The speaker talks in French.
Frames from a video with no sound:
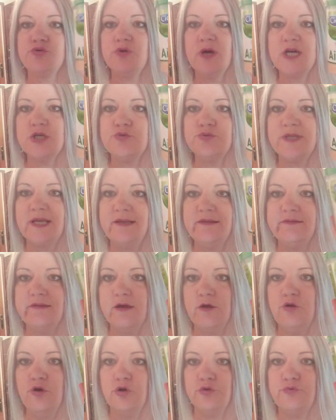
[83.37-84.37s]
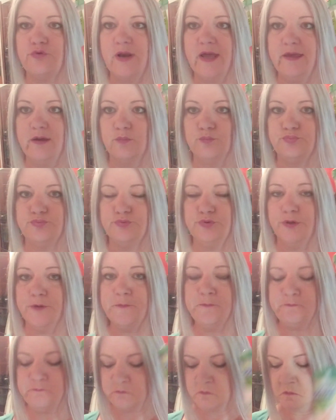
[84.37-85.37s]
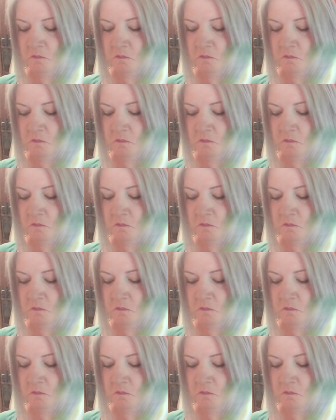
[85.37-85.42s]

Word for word: Je rajoute à l'intérieur de l'ail en poudre